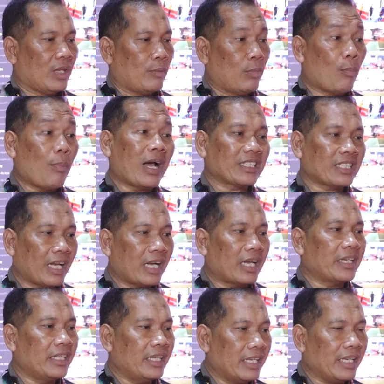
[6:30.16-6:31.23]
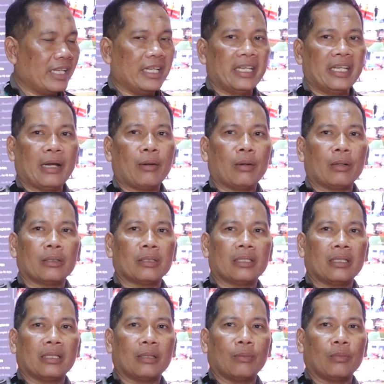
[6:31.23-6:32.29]
memaksakan diri yang
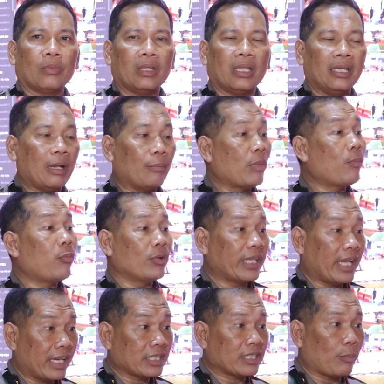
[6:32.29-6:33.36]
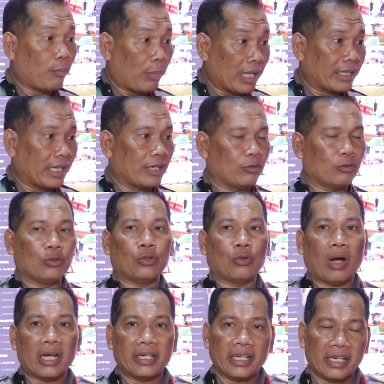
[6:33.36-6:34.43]
tidak mempunyai kesempatan
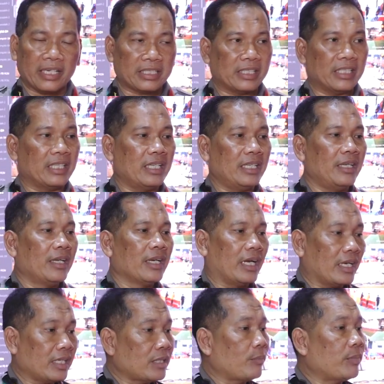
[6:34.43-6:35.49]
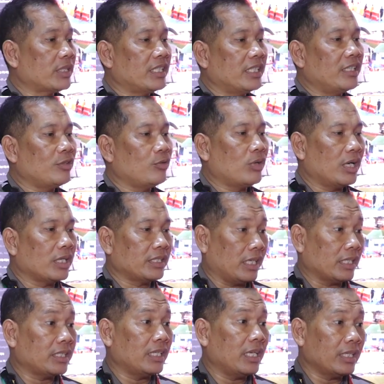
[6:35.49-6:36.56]
untuk hadir ke sini karena sampai sini juga
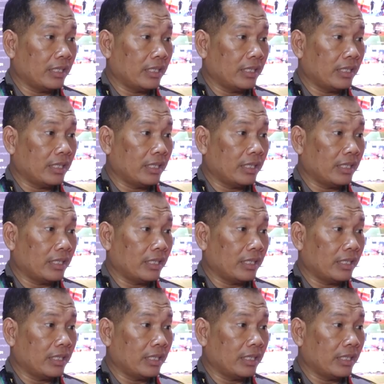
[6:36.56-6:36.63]
sia-sia